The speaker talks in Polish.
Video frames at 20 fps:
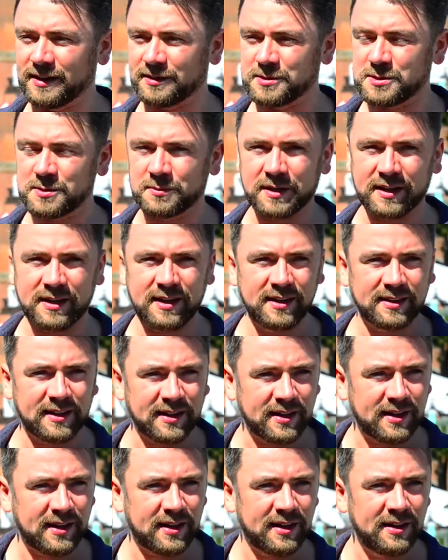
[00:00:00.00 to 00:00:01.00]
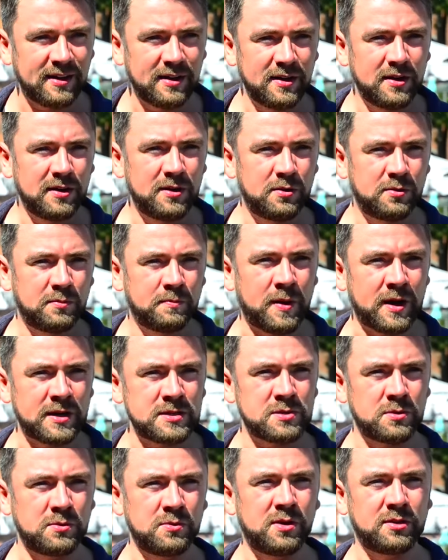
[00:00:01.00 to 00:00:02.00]
To są takie, takie
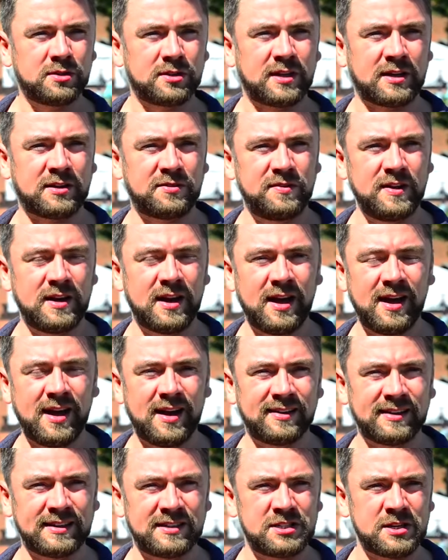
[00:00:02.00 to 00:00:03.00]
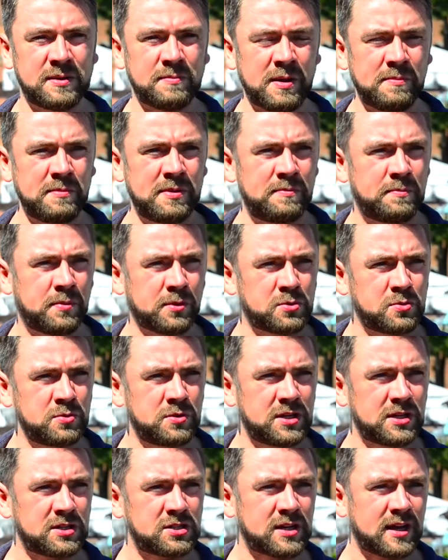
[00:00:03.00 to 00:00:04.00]
bardzo ulotne chwile, gdzie mamy
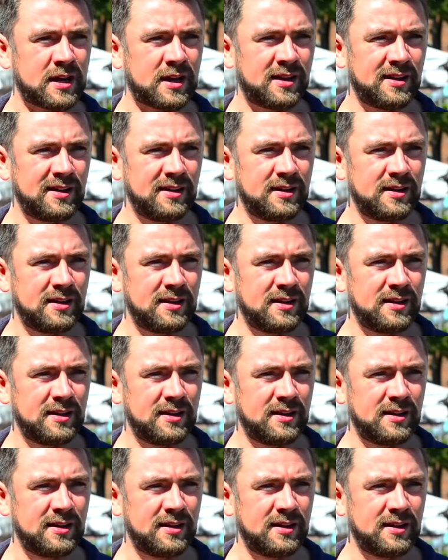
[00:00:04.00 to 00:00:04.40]
poczucie, że